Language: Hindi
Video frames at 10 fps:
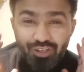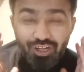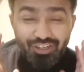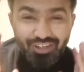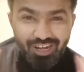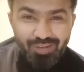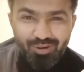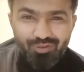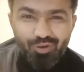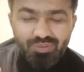ख़तरनाक
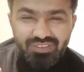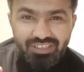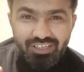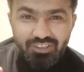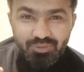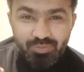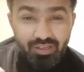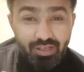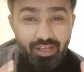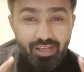परफॉर्मेंस की है इसमें
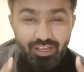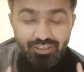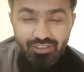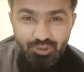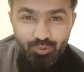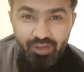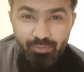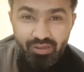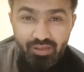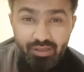एच एस वाई
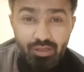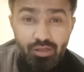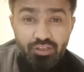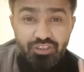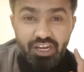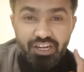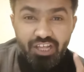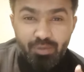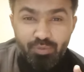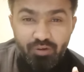में
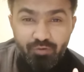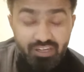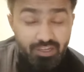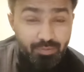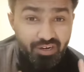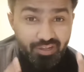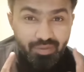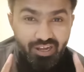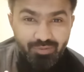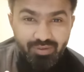शहरियार मुनवर के बड़े
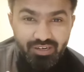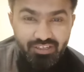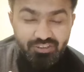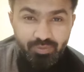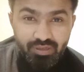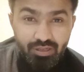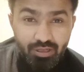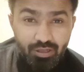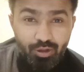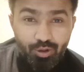भाई बने इसमें
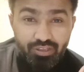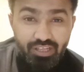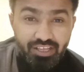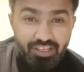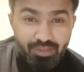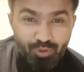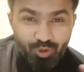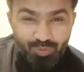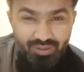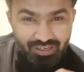क्या ये
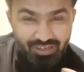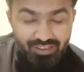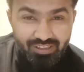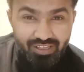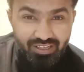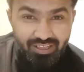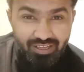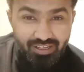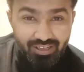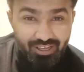मोहब्बत करने देंगे
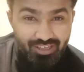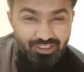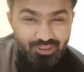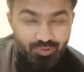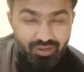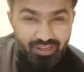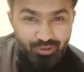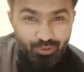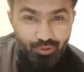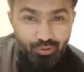एच एस वाई
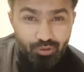इनको